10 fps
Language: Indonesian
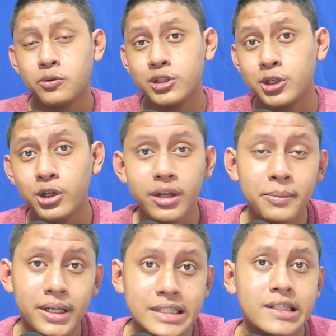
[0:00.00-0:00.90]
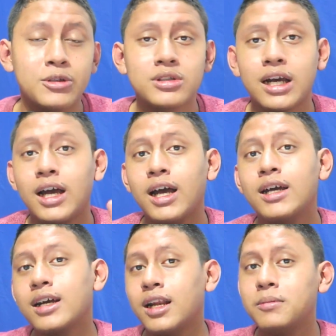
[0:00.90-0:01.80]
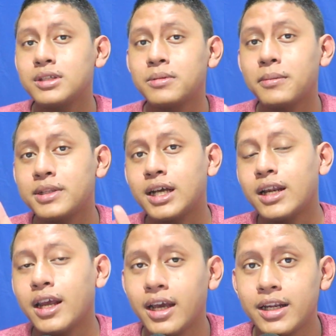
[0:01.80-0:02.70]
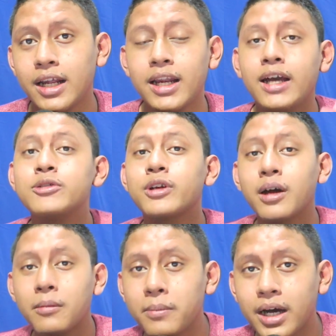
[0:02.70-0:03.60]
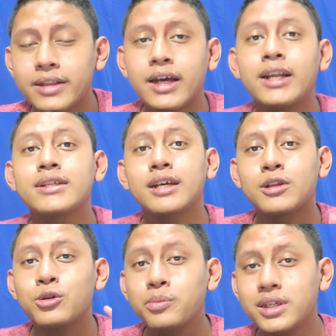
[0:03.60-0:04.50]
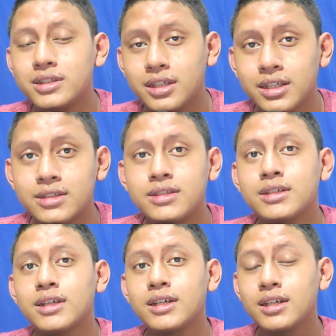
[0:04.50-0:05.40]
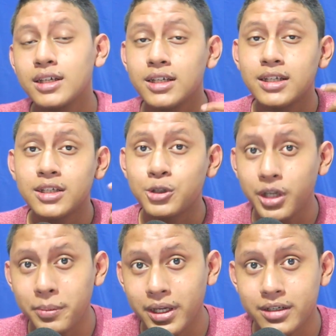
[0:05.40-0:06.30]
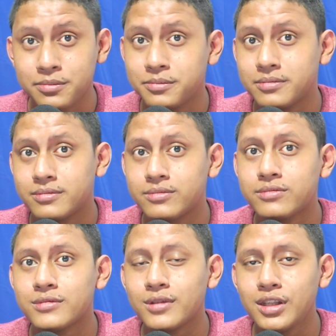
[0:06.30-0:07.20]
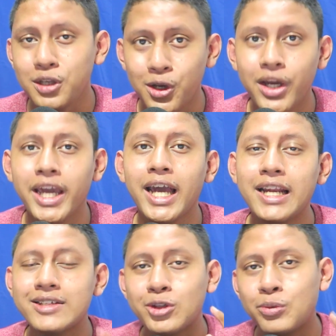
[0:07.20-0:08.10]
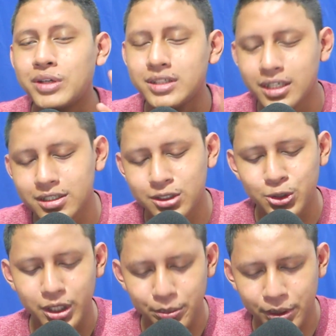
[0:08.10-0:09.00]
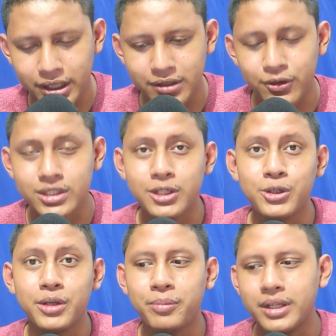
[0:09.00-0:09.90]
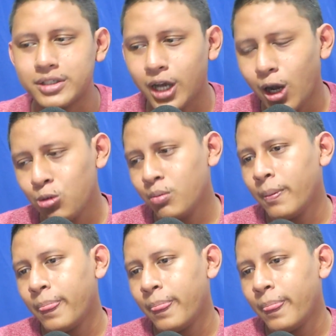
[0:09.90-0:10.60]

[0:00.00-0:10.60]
Voucher Unipin 100k kalian bisa mendapatkannya dan yang juara keempat ada satu pieces Unipin. Oke, okay, ada satu bisnis Unipin, voucher Unipin. So,